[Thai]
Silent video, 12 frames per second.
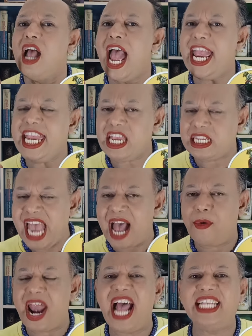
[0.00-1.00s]
ให้ชา
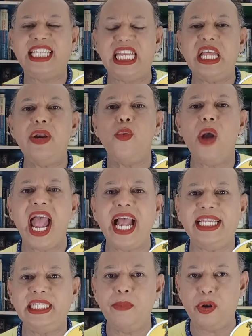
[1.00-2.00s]
วราศีธนูหา
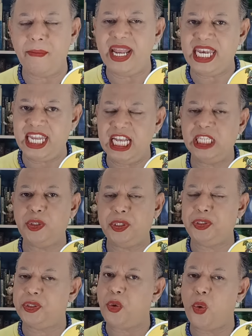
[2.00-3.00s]
สมุดบันทึก
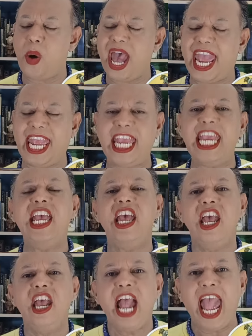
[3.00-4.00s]
สว
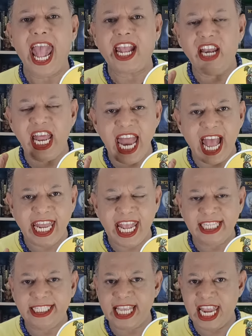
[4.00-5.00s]
ยๆ หากระดาษ
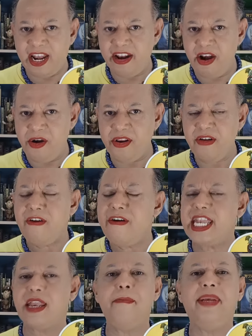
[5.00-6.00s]
A4 ลดร
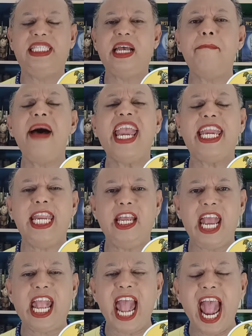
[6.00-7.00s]
ดมาสักใบหนึ่
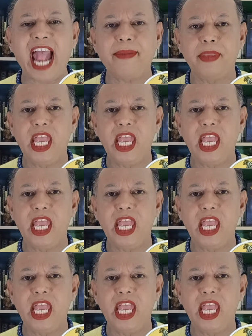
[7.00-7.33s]
งนะคะ